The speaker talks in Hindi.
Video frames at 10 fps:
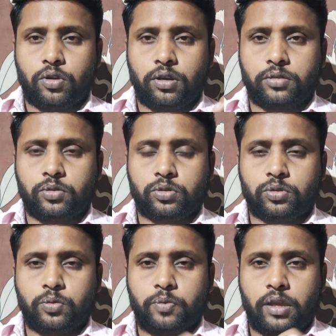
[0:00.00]
और
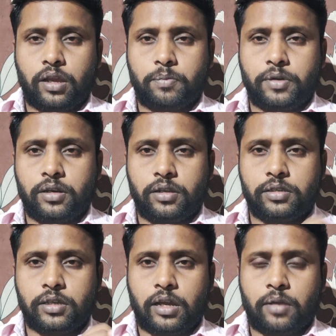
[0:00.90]
दोस्तों वे अपने
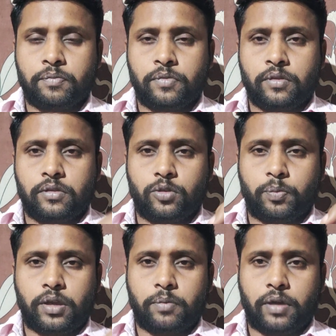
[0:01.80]
निजी काम
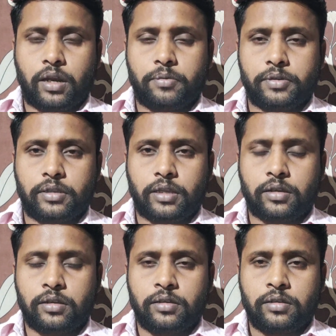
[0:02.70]
दोपहर बारह बजे
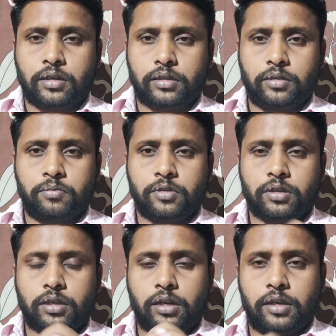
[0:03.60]
तक ख़त्म
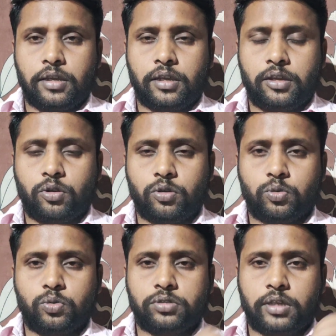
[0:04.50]
कर लेंगे
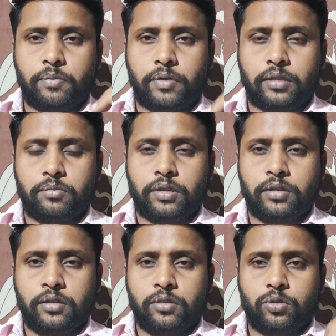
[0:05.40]
और उसके बाद में
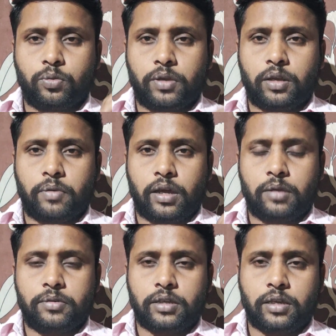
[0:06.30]
दोपहर
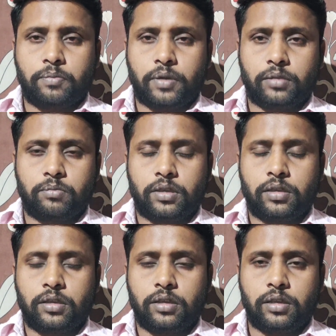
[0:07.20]
बारह बजे के बाद में
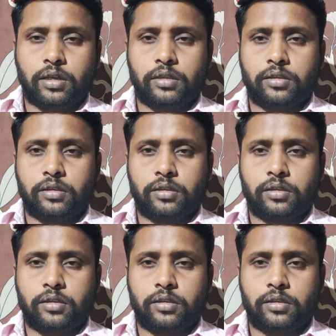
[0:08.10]
इनका